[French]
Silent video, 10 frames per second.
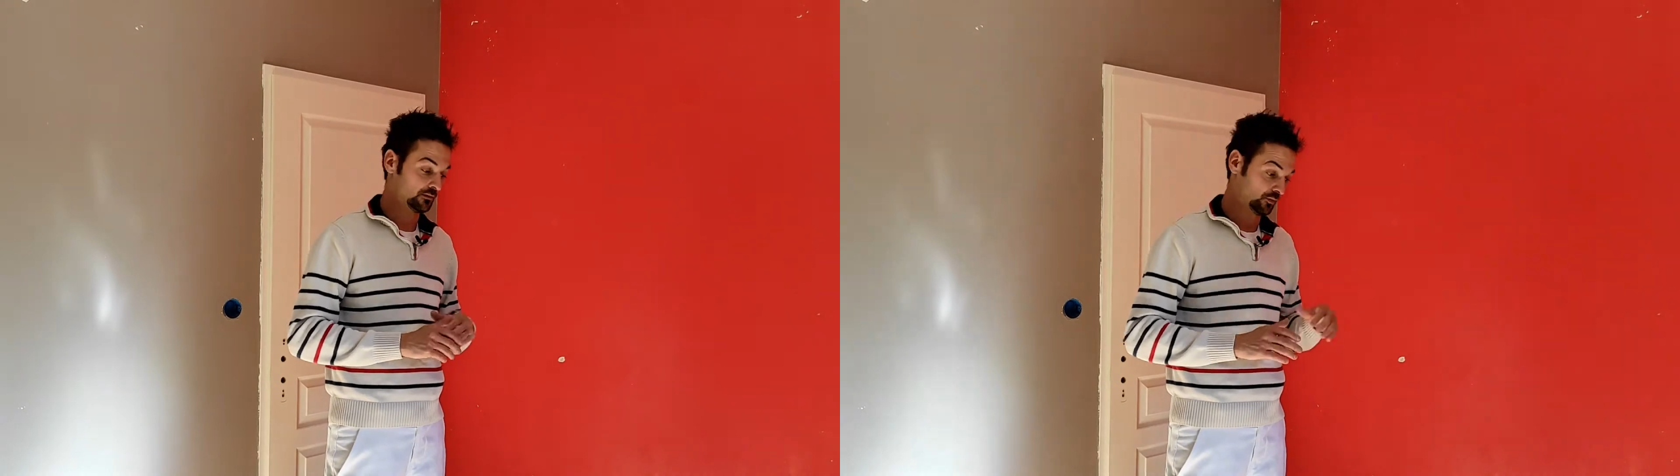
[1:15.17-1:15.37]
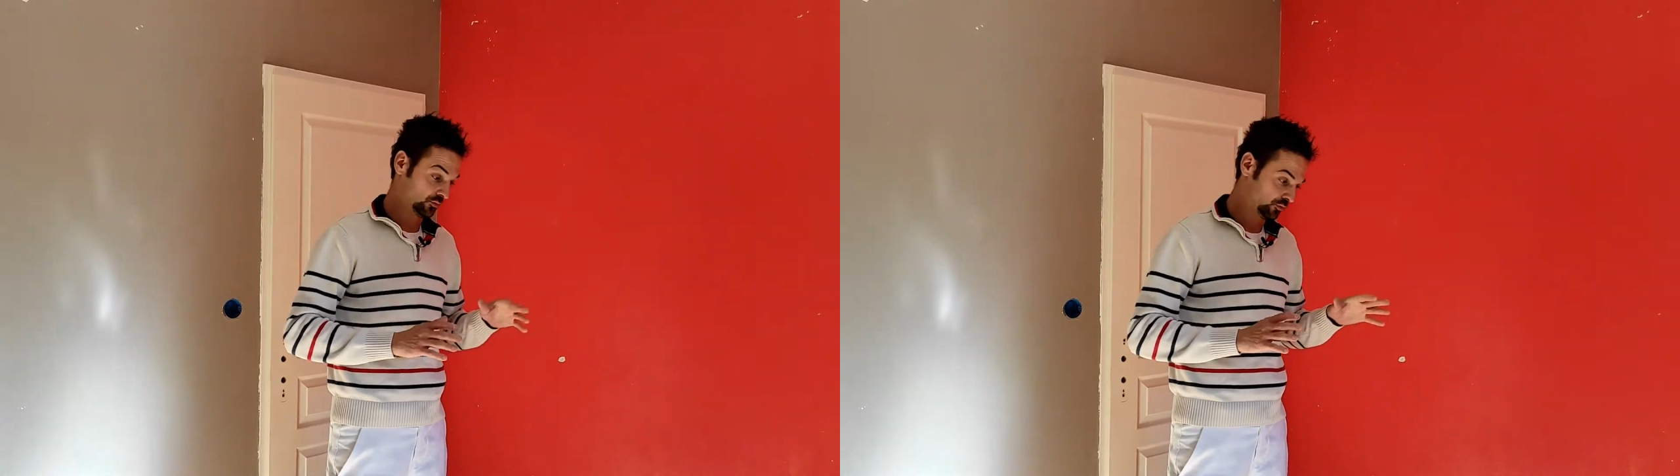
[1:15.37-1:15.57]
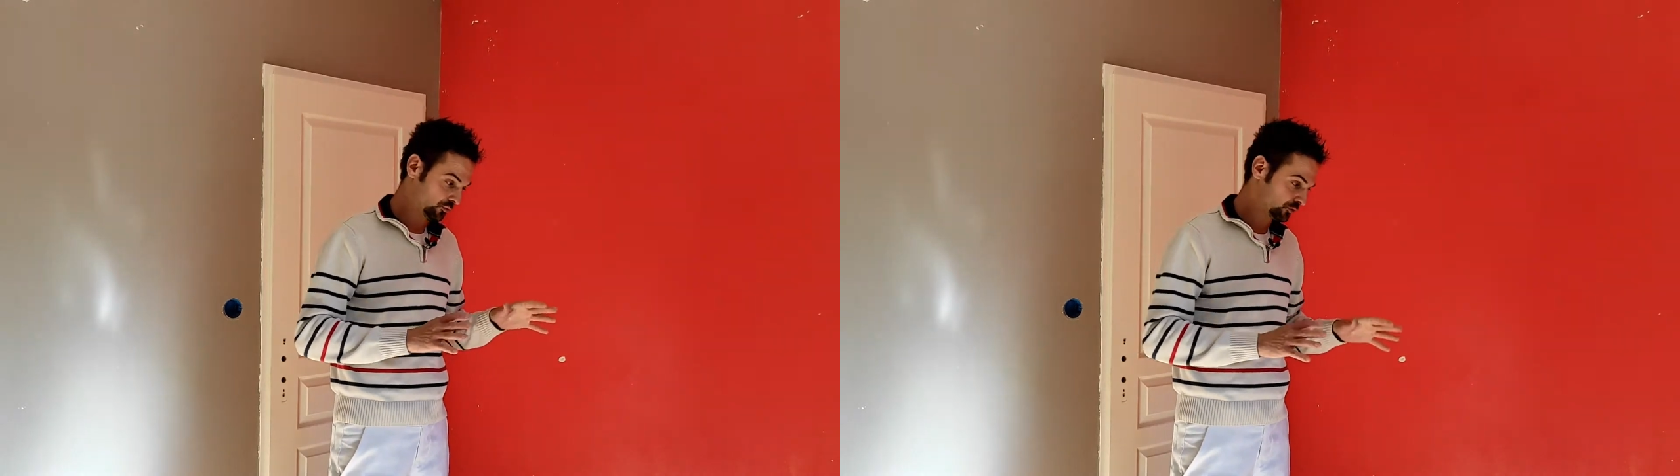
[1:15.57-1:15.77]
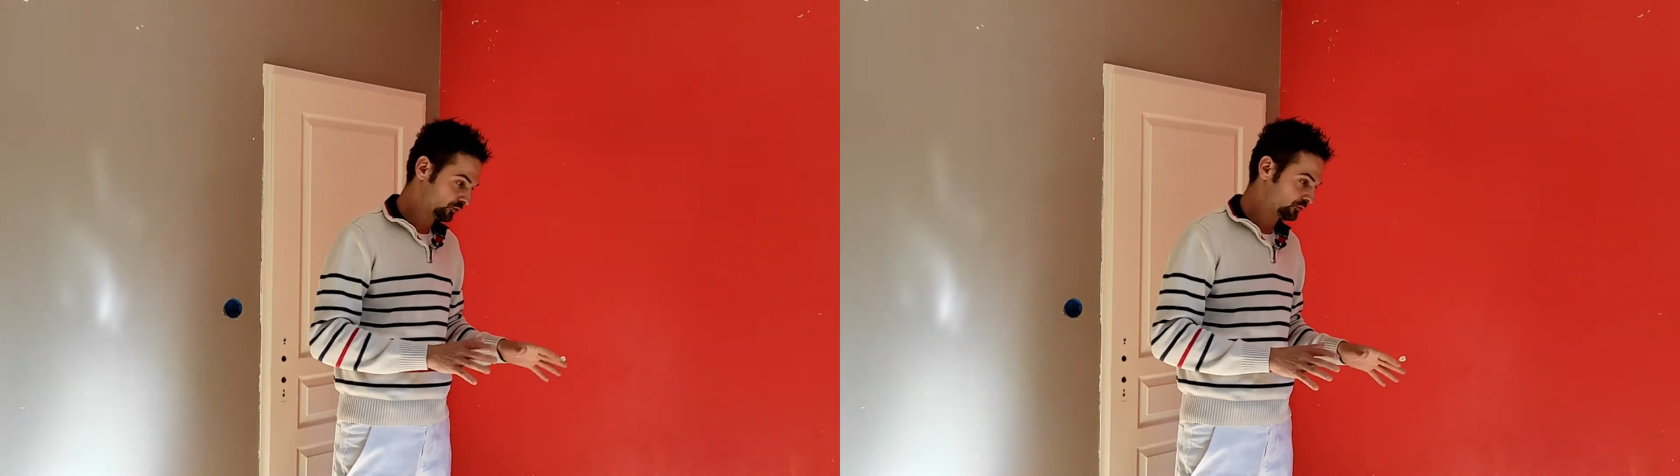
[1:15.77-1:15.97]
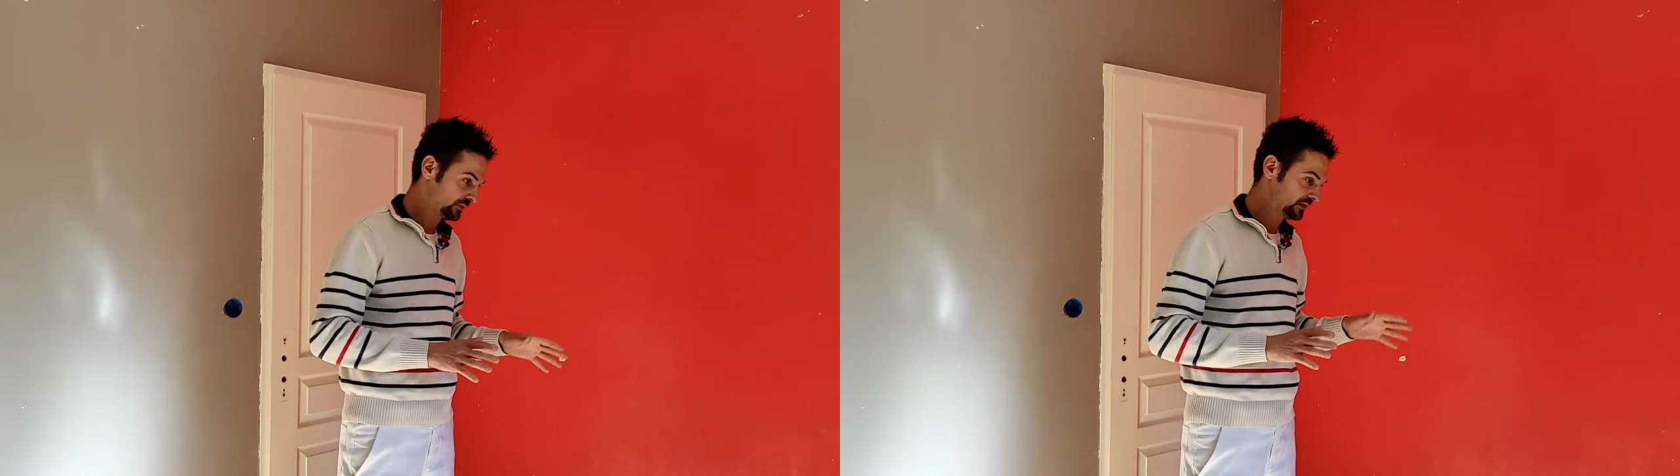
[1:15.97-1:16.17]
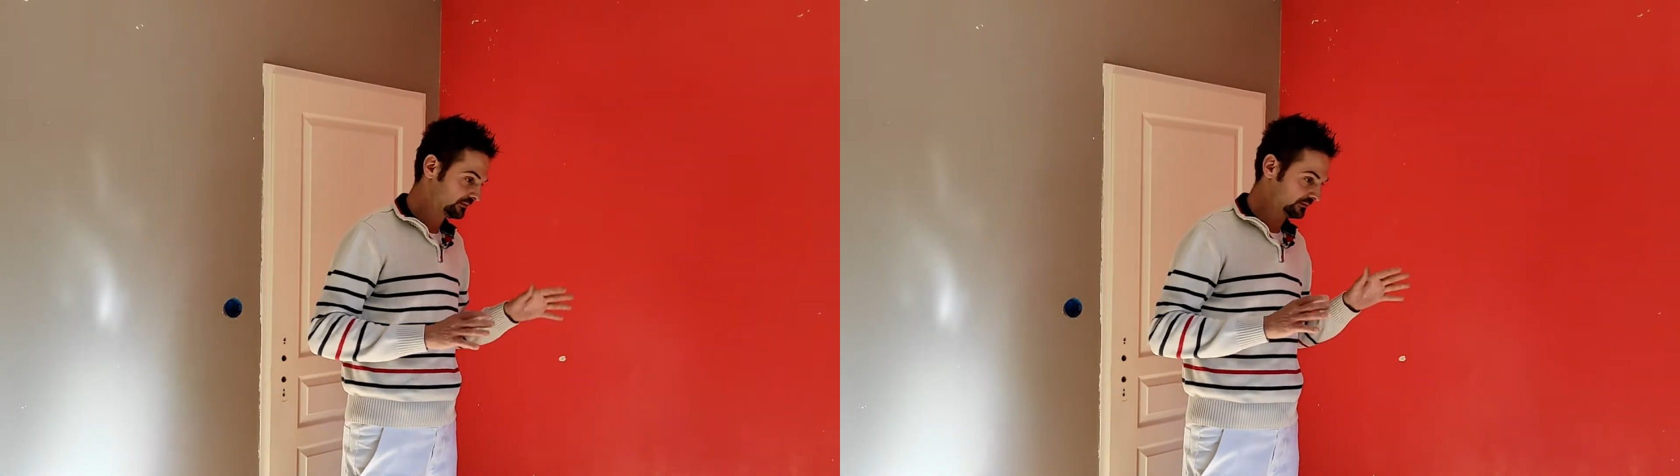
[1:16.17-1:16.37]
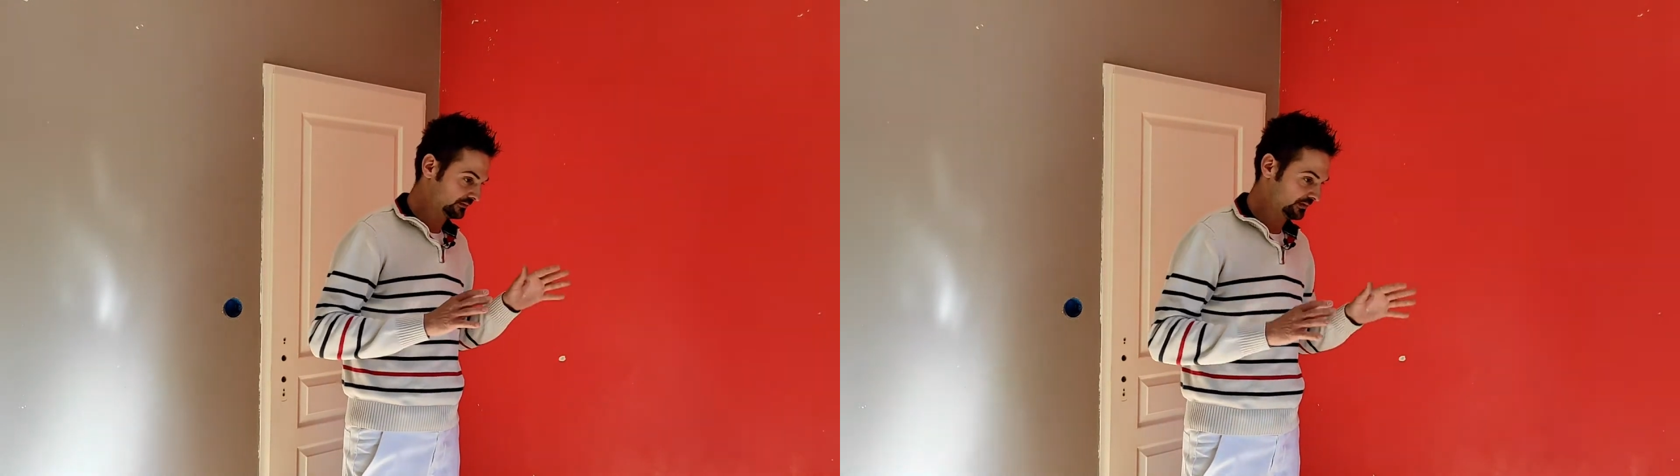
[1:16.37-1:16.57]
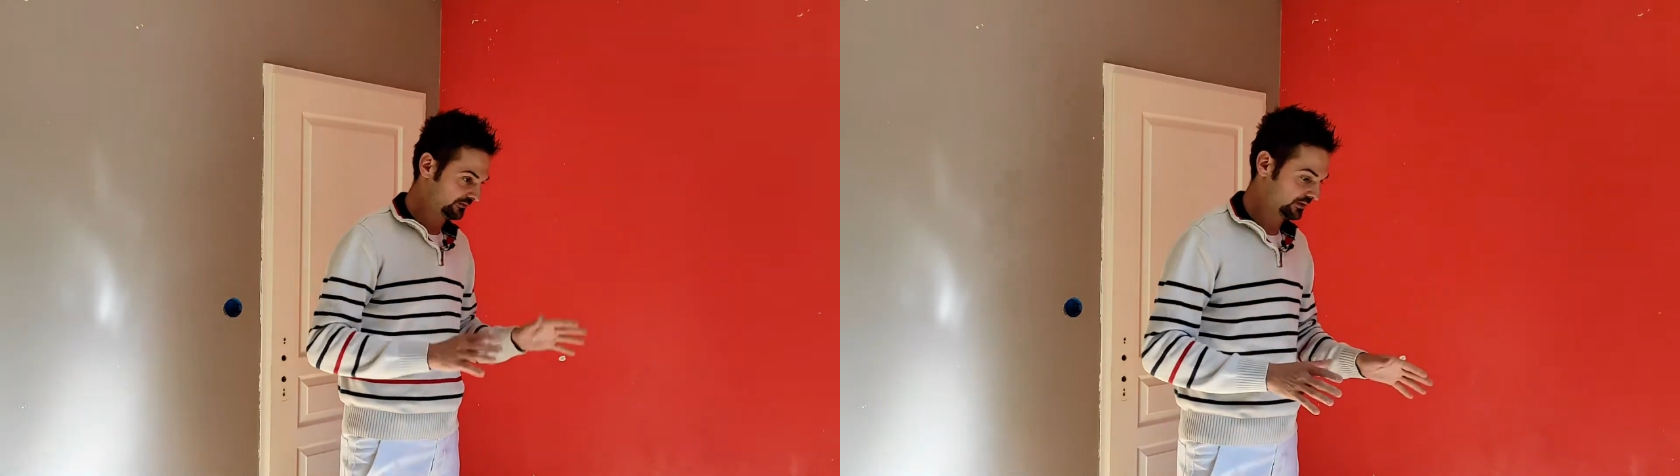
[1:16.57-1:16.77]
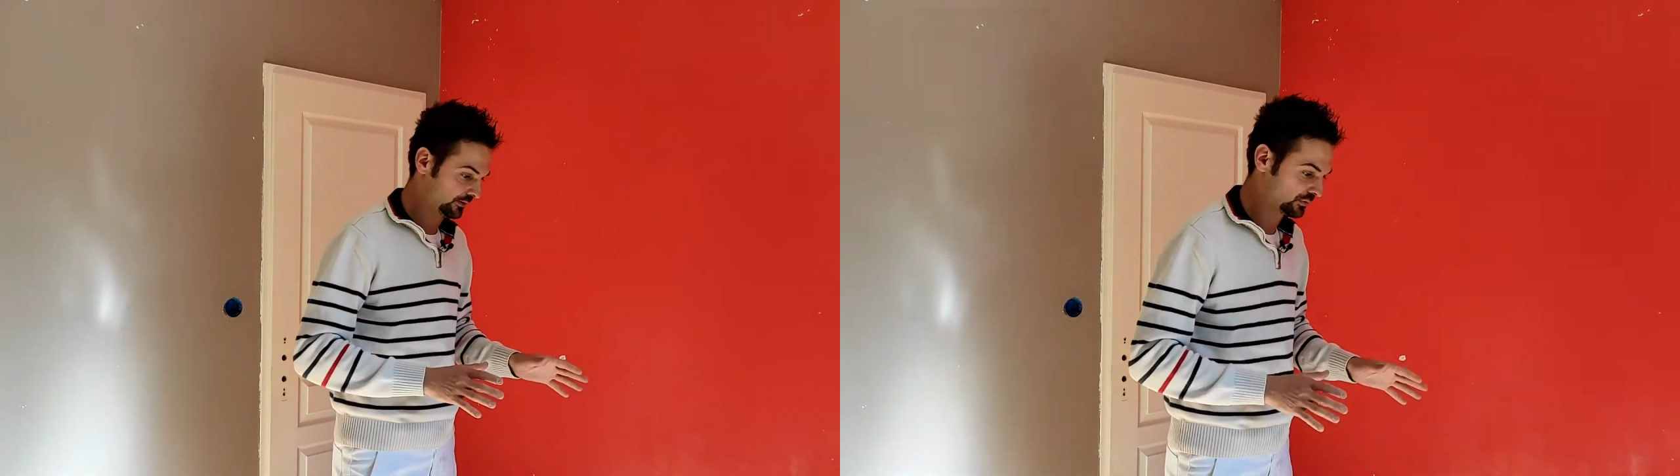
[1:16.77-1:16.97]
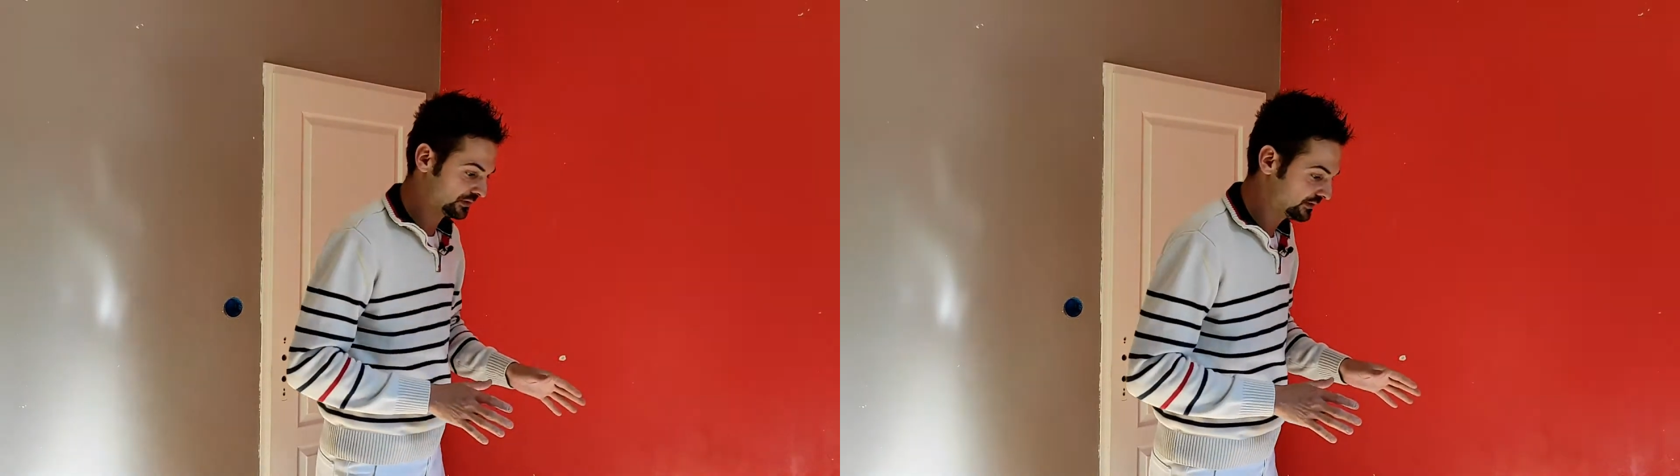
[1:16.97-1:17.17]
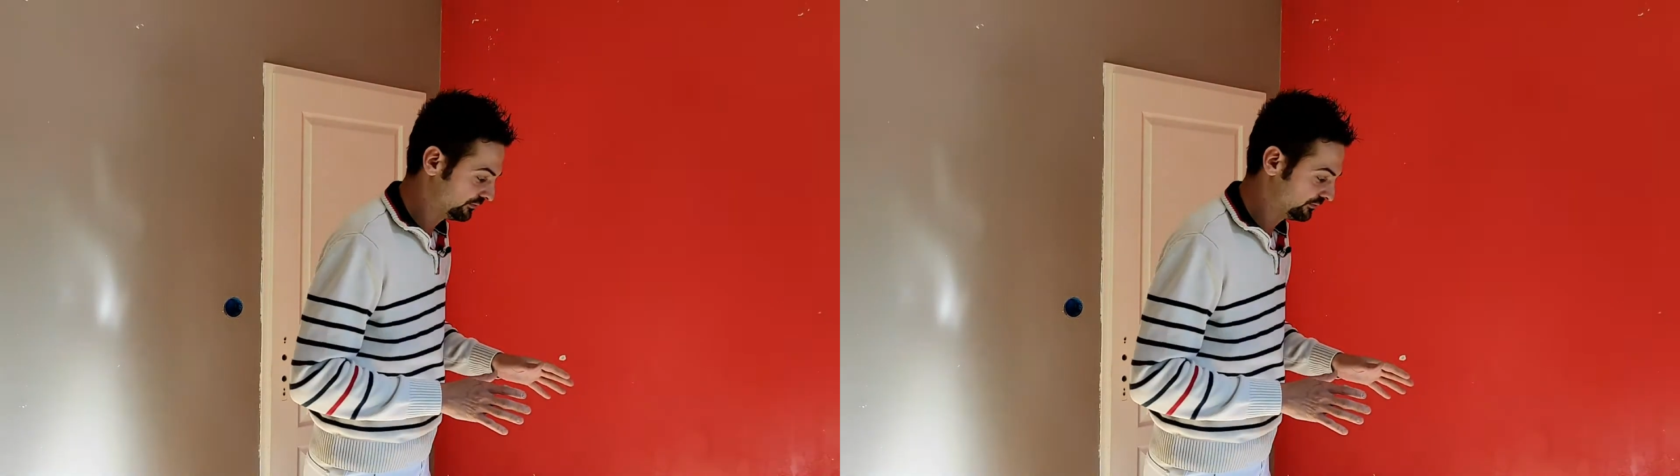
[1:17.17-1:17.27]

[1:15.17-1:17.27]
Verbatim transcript: Donc aujourd'hui, on va faire un petit